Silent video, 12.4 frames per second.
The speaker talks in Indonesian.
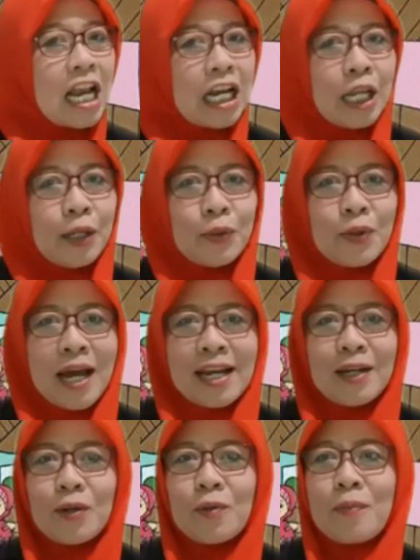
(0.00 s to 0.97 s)

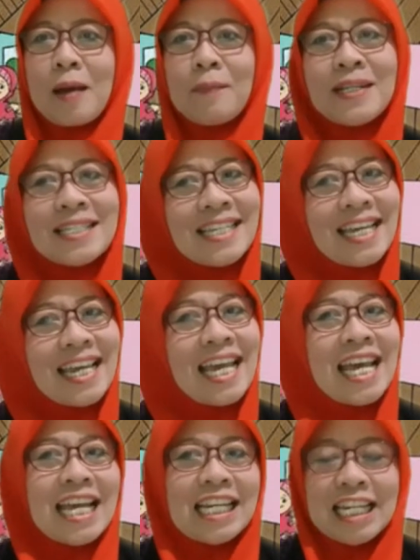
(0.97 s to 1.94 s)
lingkungan rumah bersih
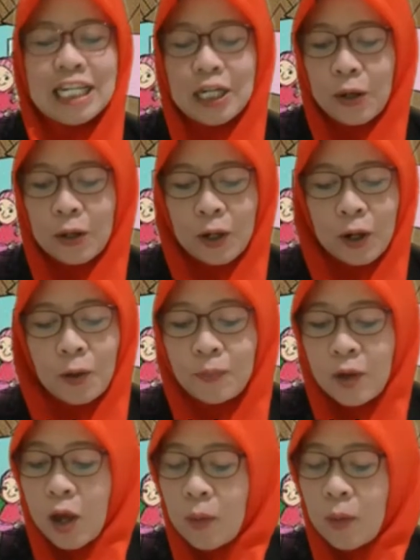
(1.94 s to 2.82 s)
di kolom